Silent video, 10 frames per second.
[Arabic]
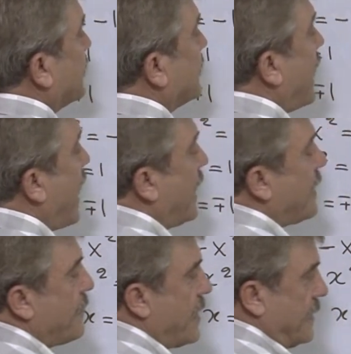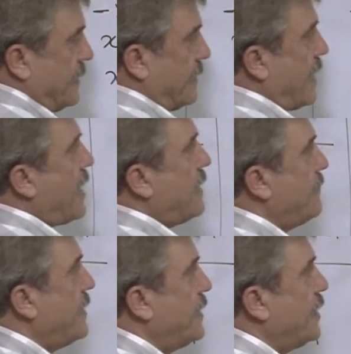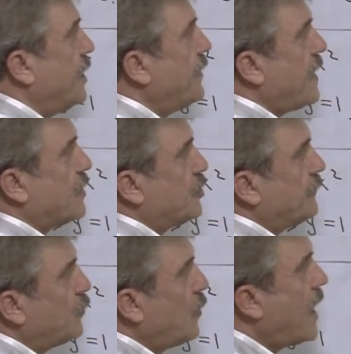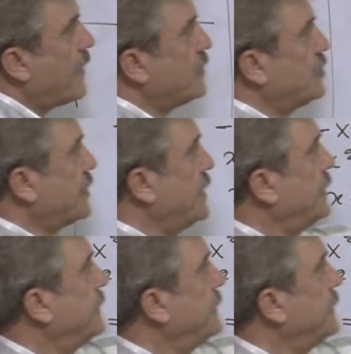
دائما دائما إذا شفتوا هذا الشكل